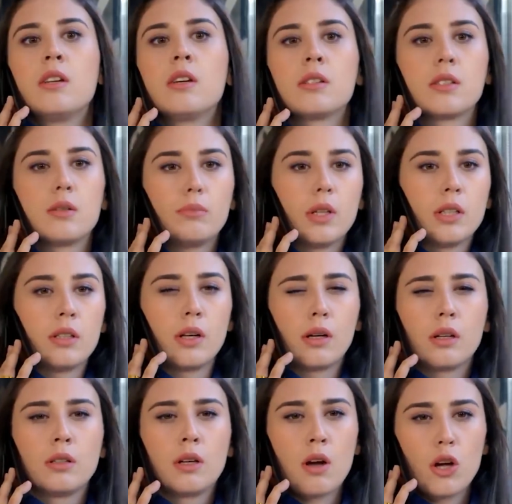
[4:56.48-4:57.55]
yazın bana
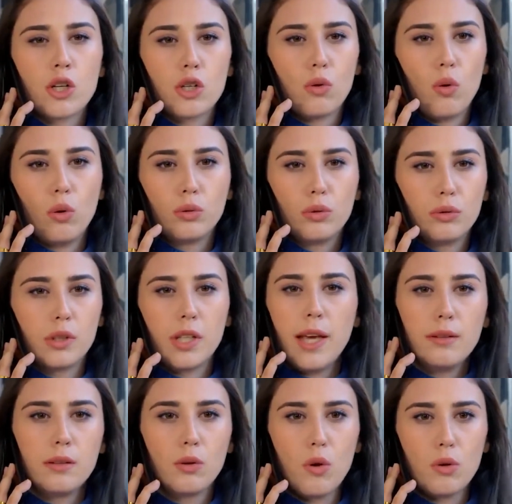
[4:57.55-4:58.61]
ne kadar aşık olduğunu
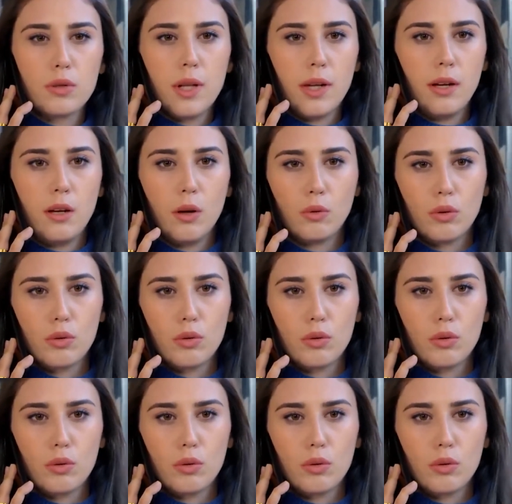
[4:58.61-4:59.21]
kendi gözleriyle